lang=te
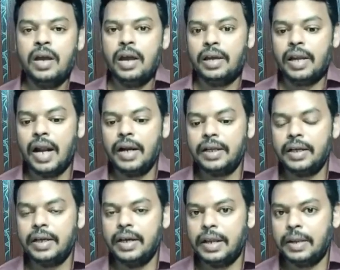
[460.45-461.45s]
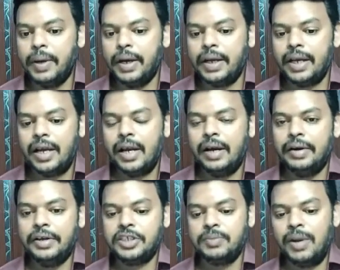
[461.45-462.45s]
ఇలాంటి రిపీట్ అయ్యే
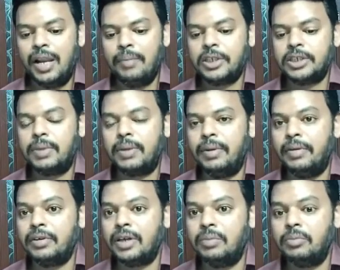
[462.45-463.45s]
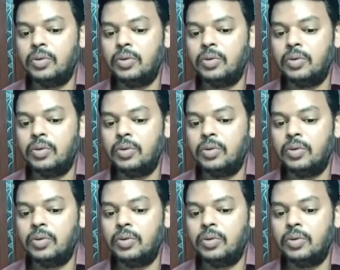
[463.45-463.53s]
డెసిమల్ నెంబర్స్ మనం ఏమంటాము